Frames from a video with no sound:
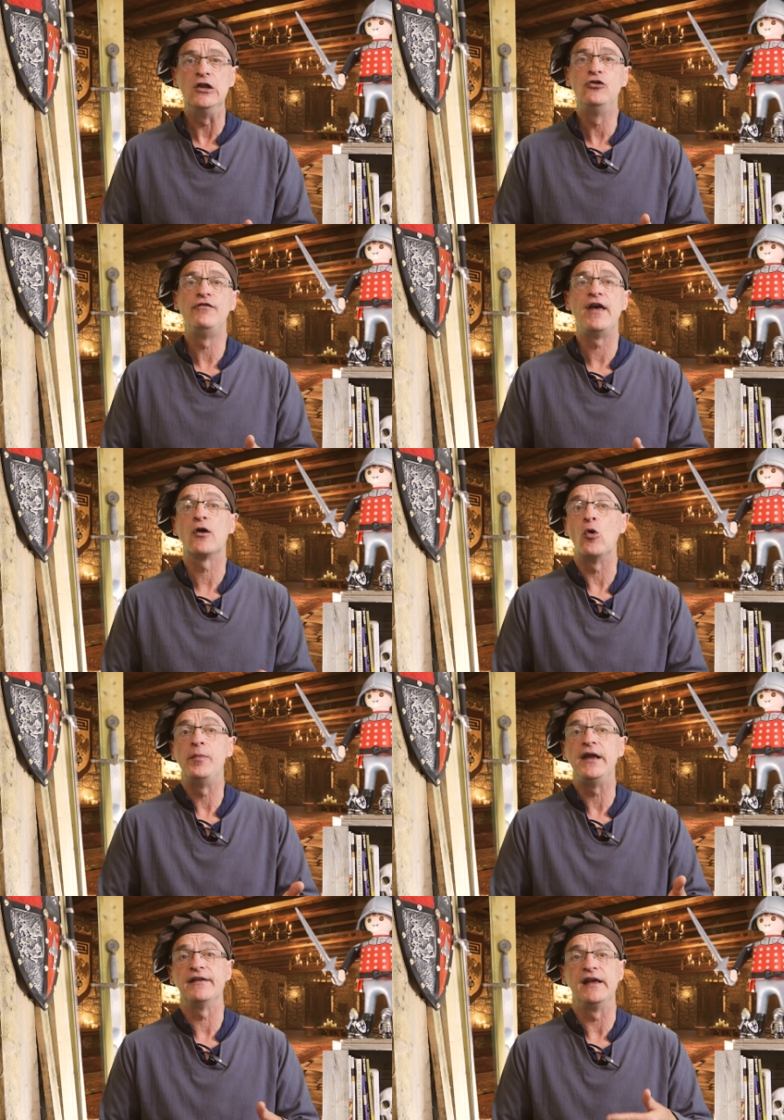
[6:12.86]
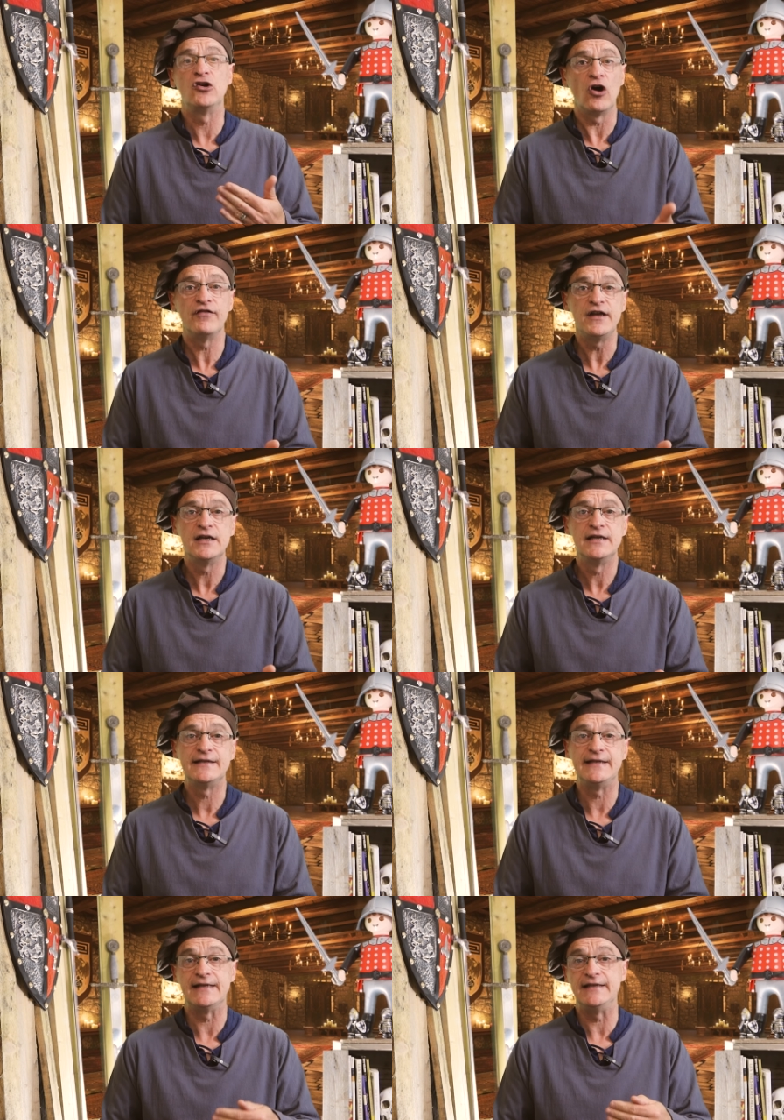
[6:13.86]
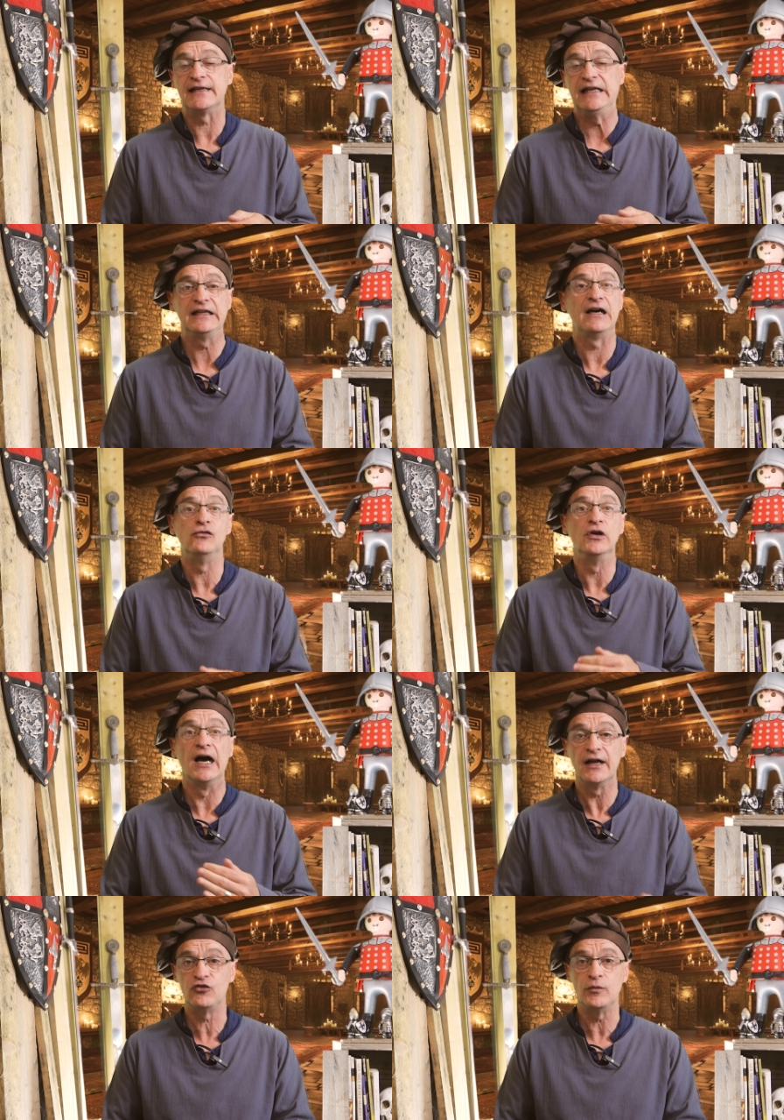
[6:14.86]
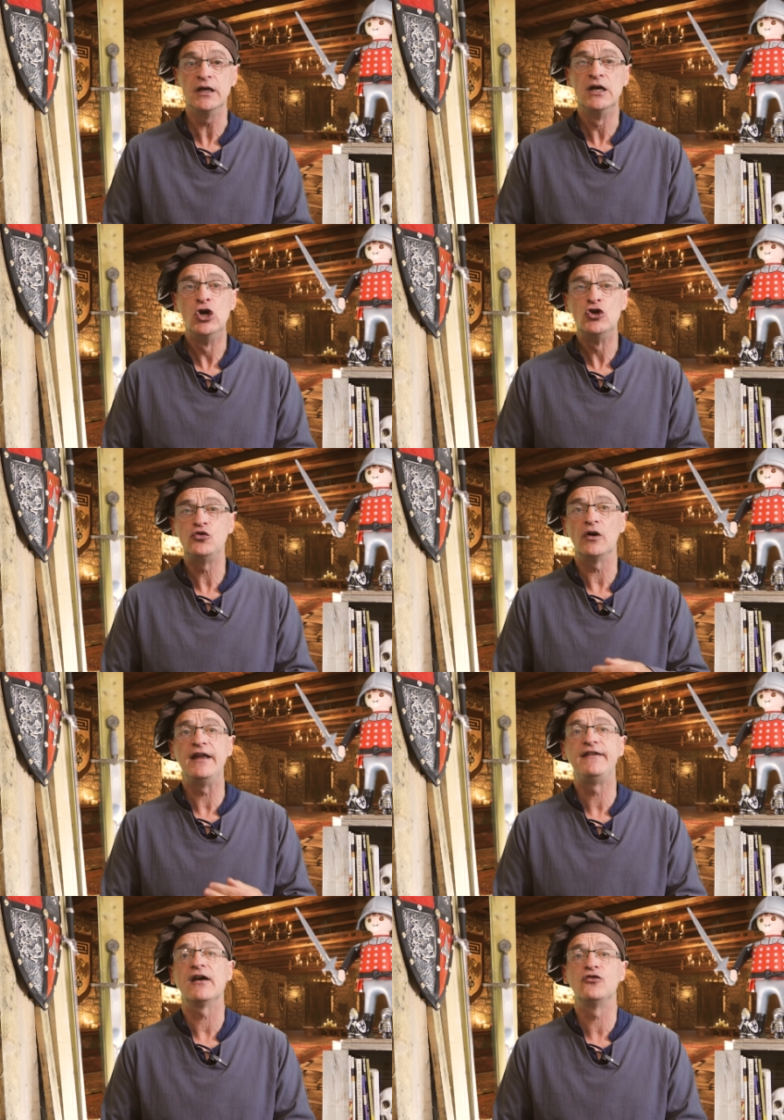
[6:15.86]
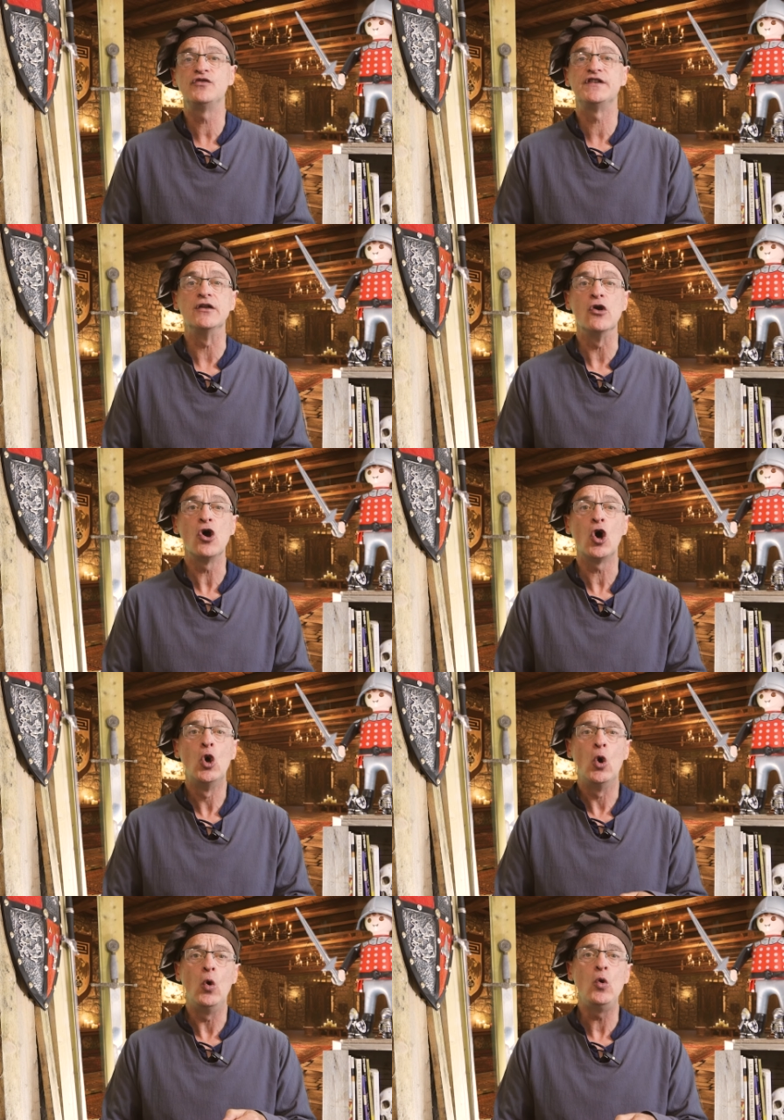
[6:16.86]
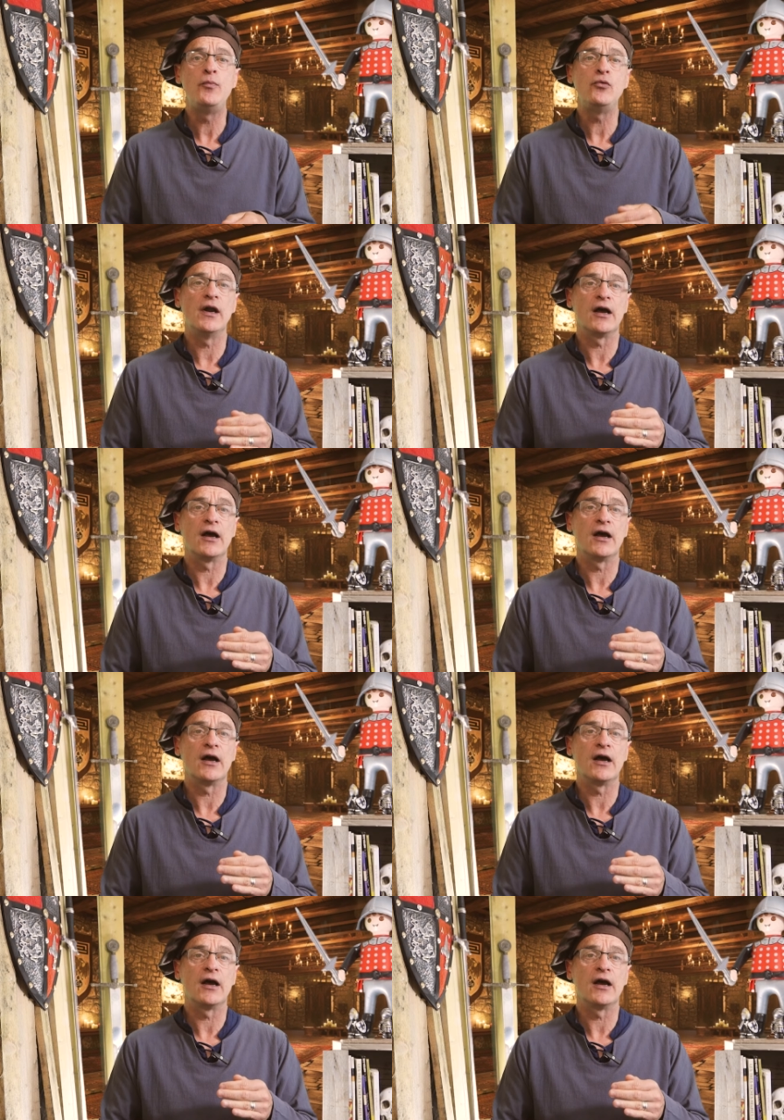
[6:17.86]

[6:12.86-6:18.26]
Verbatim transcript: Ils devait accomplir des corvées, c'est-à-dire des travaux gratuits, sur les terres du seigneur ou pour